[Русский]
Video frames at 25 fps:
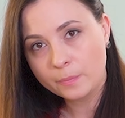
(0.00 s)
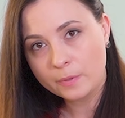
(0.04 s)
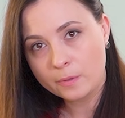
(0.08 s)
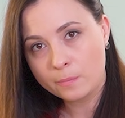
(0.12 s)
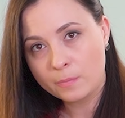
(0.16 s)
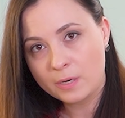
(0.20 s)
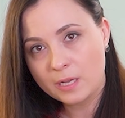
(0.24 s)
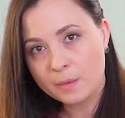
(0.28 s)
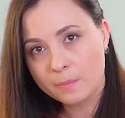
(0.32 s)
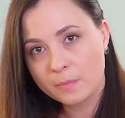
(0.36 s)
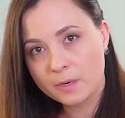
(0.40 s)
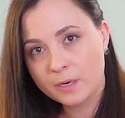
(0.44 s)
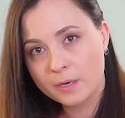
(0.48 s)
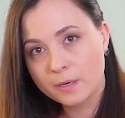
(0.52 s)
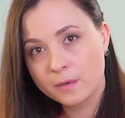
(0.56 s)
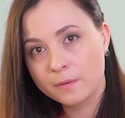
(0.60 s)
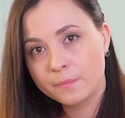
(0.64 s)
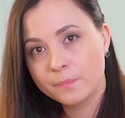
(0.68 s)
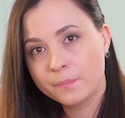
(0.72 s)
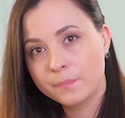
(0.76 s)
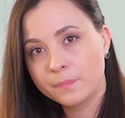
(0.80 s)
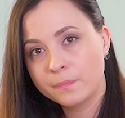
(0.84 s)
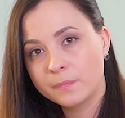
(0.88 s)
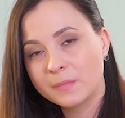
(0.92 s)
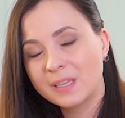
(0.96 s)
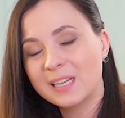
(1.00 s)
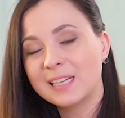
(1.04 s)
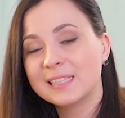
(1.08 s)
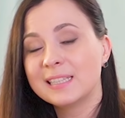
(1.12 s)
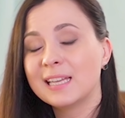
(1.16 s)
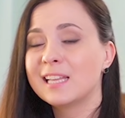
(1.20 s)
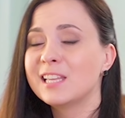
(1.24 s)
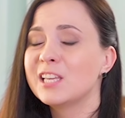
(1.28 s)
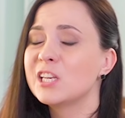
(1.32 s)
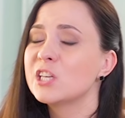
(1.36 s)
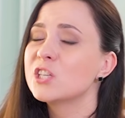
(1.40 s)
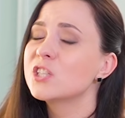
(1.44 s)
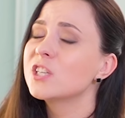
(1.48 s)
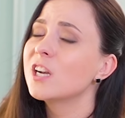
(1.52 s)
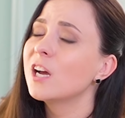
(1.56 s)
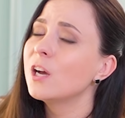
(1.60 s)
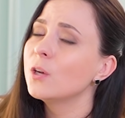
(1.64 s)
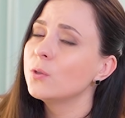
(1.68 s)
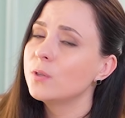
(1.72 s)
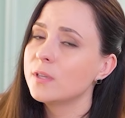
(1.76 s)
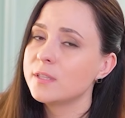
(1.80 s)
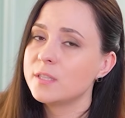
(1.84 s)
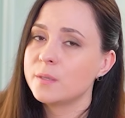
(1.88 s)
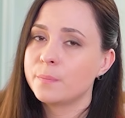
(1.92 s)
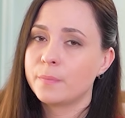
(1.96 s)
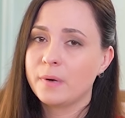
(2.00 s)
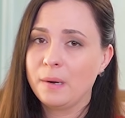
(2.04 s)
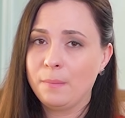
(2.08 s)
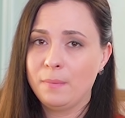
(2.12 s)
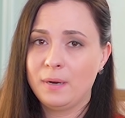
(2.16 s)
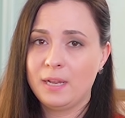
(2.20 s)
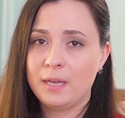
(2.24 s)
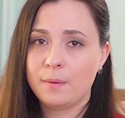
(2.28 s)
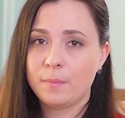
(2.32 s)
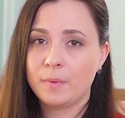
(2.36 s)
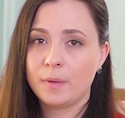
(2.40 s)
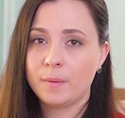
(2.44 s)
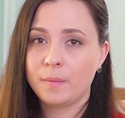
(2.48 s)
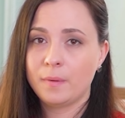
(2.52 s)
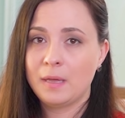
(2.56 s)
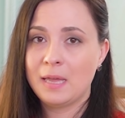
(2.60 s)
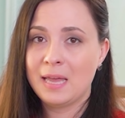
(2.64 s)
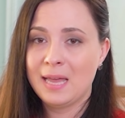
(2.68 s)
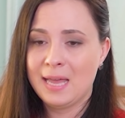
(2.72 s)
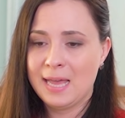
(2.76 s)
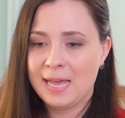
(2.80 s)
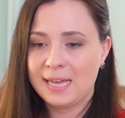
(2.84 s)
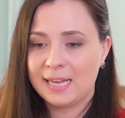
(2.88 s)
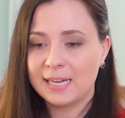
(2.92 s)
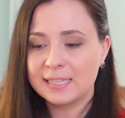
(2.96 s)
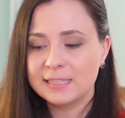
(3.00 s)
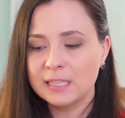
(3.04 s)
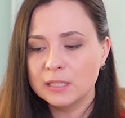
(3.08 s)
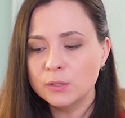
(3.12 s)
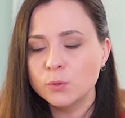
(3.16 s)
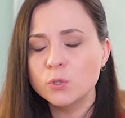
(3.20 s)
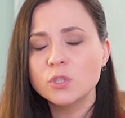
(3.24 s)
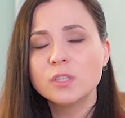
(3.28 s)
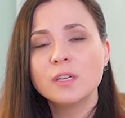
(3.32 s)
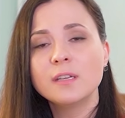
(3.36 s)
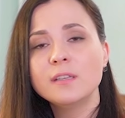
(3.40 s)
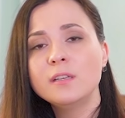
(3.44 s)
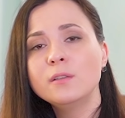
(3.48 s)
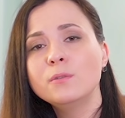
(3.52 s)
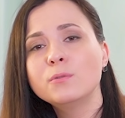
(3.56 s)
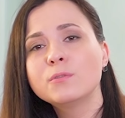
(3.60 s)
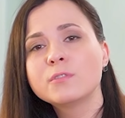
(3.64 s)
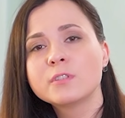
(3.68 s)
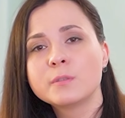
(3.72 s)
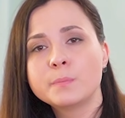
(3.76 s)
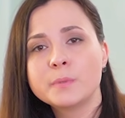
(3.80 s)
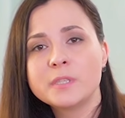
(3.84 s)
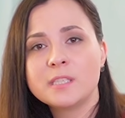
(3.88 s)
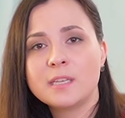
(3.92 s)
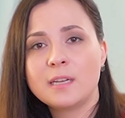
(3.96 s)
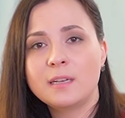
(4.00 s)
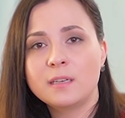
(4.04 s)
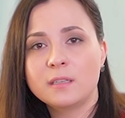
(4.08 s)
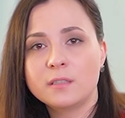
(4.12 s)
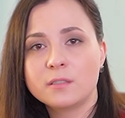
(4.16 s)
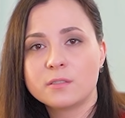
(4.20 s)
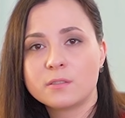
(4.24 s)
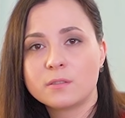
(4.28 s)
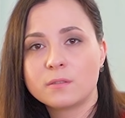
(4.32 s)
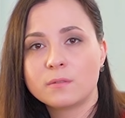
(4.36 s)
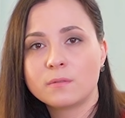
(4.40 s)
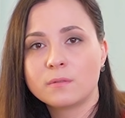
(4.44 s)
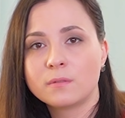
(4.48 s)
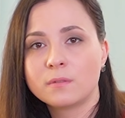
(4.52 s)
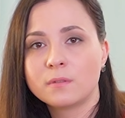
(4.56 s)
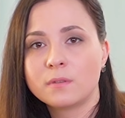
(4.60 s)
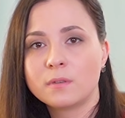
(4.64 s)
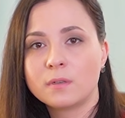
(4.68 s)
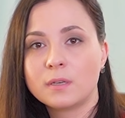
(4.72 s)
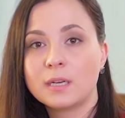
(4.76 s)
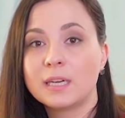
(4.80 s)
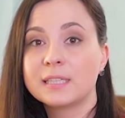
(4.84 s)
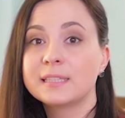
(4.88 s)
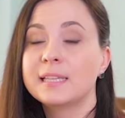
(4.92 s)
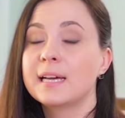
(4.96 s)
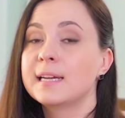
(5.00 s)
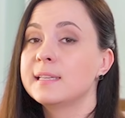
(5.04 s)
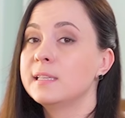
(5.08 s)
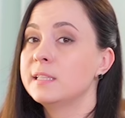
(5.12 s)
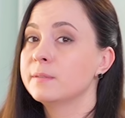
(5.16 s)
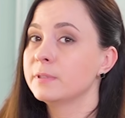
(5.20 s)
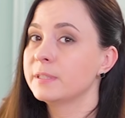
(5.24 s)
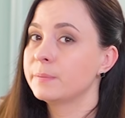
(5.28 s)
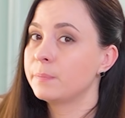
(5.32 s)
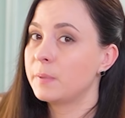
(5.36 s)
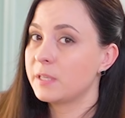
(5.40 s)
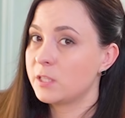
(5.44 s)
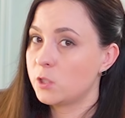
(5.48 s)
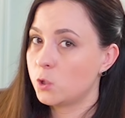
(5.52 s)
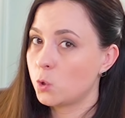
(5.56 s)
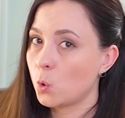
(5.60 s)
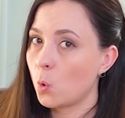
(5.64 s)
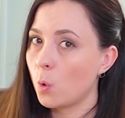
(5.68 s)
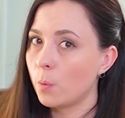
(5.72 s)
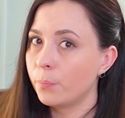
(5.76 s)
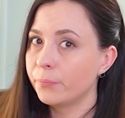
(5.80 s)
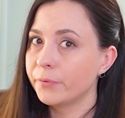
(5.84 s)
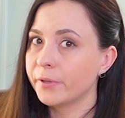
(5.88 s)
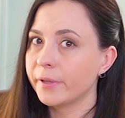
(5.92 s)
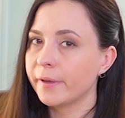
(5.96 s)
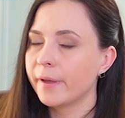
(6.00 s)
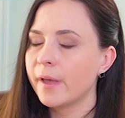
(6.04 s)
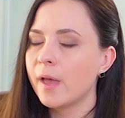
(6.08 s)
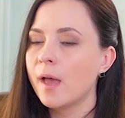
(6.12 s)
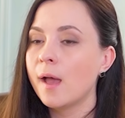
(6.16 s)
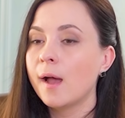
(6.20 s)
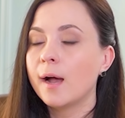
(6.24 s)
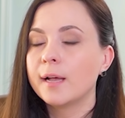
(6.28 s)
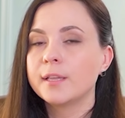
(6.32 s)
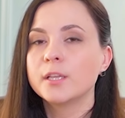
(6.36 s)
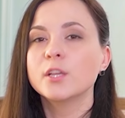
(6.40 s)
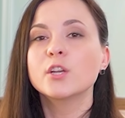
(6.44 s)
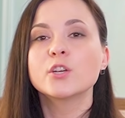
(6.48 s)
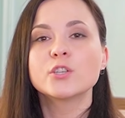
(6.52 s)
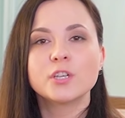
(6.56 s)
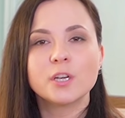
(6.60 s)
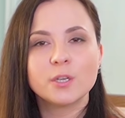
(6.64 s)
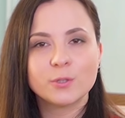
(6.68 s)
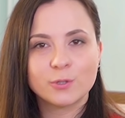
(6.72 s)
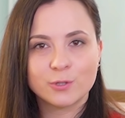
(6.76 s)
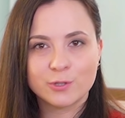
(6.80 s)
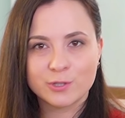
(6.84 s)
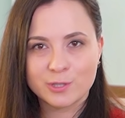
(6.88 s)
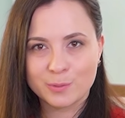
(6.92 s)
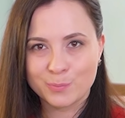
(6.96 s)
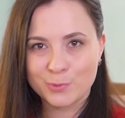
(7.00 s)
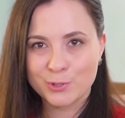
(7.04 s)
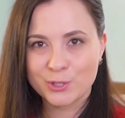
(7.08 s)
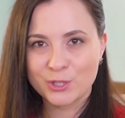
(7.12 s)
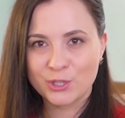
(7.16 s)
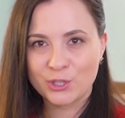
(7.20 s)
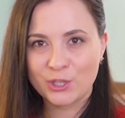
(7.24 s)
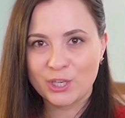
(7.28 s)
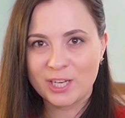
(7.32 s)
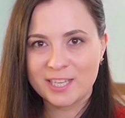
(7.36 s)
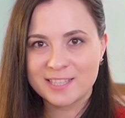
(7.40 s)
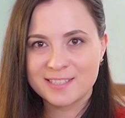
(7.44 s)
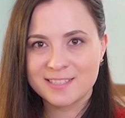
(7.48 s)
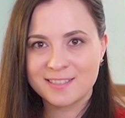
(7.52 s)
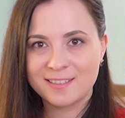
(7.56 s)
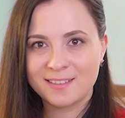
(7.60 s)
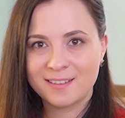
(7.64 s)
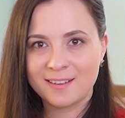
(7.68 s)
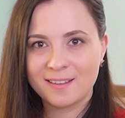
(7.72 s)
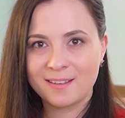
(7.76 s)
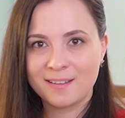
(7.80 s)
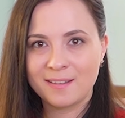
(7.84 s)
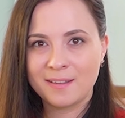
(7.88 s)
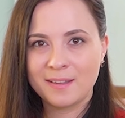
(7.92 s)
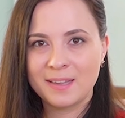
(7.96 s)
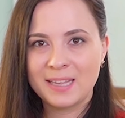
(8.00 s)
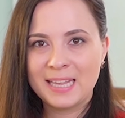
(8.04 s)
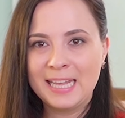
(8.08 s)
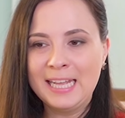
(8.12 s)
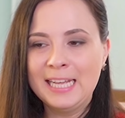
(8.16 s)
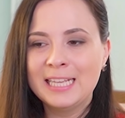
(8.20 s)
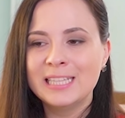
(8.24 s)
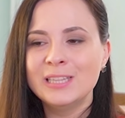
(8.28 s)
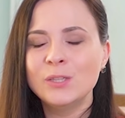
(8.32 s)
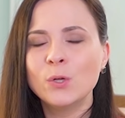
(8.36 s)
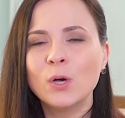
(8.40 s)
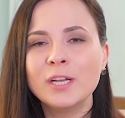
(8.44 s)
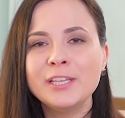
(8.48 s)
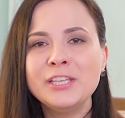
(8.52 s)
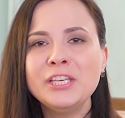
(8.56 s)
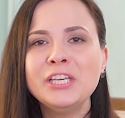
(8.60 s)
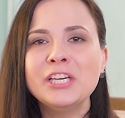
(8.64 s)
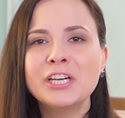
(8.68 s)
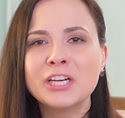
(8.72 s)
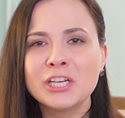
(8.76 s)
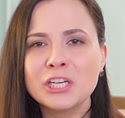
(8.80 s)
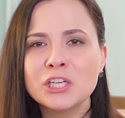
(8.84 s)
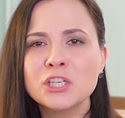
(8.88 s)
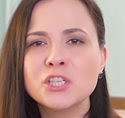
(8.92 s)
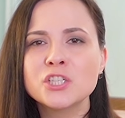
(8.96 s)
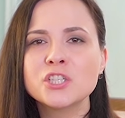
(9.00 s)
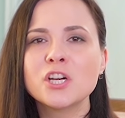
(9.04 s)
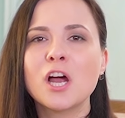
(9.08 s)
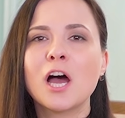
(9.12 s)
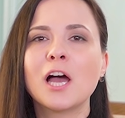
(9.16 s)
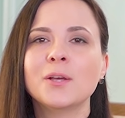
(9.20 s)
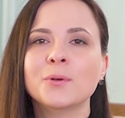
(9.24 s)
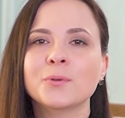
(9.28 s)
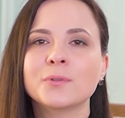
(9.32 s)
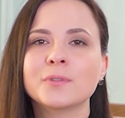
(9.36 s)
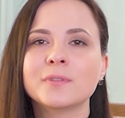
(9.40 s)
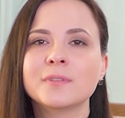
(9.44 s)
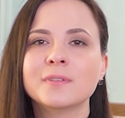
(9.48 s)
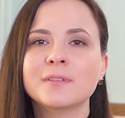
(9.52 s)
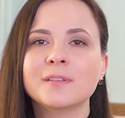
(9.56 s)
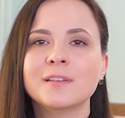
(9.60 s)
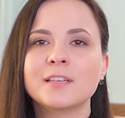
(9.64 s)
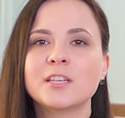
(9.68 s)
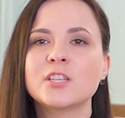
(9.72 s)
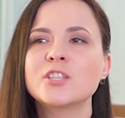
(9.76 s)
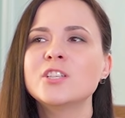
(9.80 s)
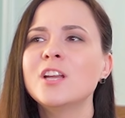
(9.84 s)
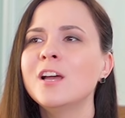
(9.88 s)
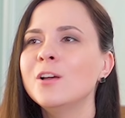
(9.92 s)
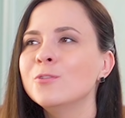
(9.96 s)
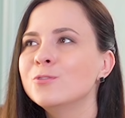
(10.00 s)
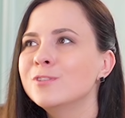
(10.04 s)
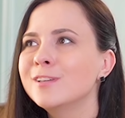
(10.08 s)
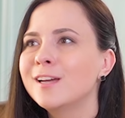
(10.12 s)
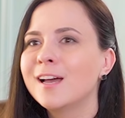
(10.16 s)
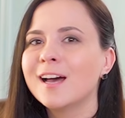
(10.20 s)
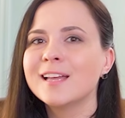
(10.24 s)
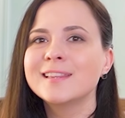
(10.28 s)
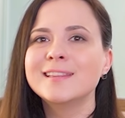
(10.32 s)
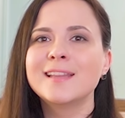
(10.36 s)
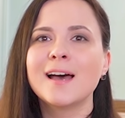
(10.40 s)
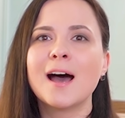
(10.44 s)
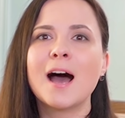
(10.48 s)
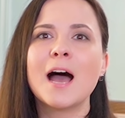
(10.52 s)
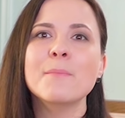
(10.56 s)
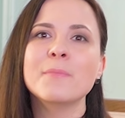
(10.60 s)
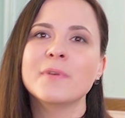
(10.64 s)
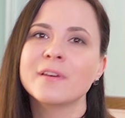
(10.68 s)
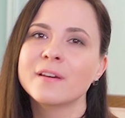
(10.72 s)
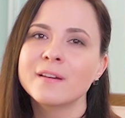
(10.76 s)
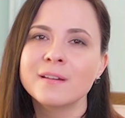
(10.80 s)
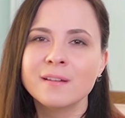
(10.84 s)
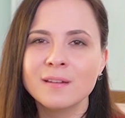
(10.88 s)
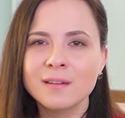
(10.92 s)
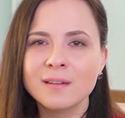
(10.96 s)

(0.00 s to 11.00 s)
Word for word: проблемах, когда они решают эти проблемы, когда нужно, они идут к специалисту, когда они способны, они решают их самостоятельно. Но они их решают, решают годами,